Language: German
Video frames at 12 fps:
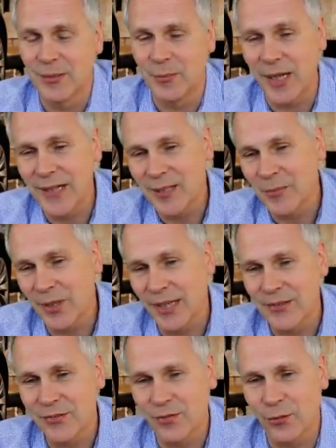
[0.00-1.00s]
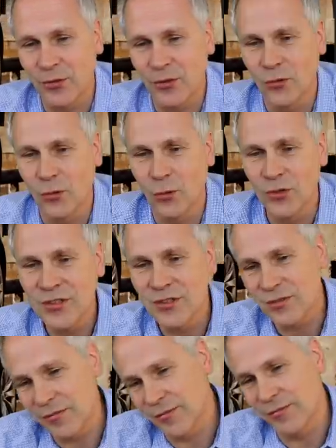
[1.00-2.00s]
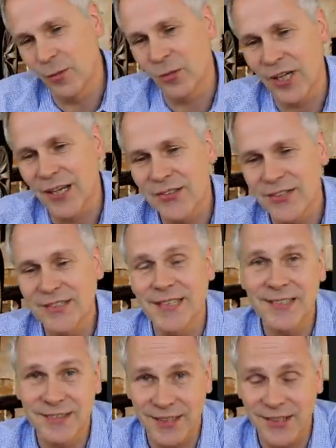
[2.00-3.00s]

bei dem Preis von rund 85.000,